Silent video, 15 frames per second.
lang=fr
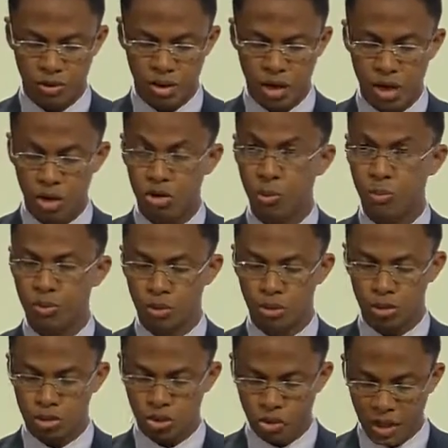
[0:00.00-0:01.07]
que pour le
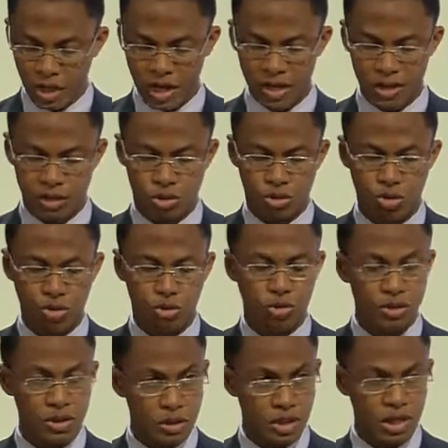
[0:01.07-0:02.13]
stockage de nos
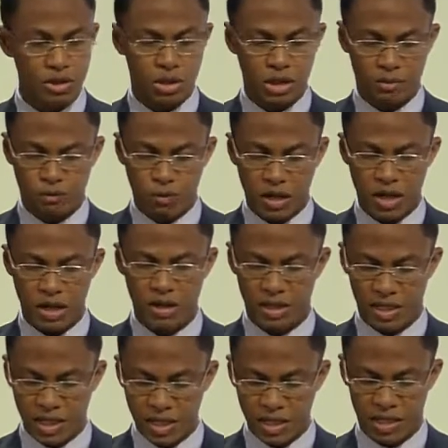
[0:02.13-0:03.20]
réservoirs
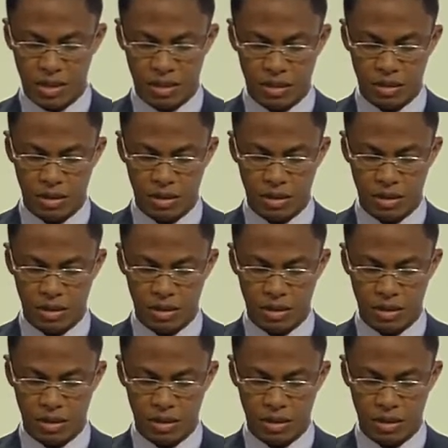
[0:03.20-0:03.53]
génétiques,